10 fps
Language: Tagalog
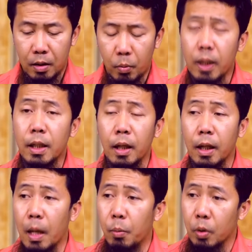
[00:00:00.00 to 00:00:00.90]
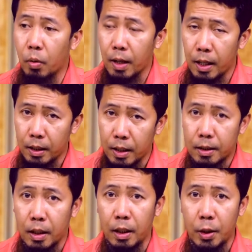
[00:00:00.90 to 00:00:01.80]
Wala siyang reklamo sa ugali at
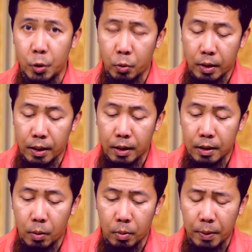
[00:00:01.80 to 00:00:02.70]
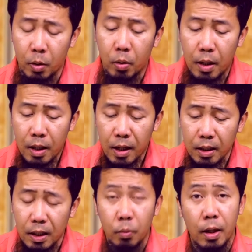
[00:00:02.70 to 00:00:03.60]
sa religion ng kanyang asawa. Pero
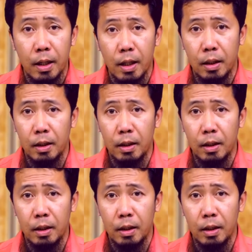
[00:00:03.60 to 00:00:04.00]
asin wala na.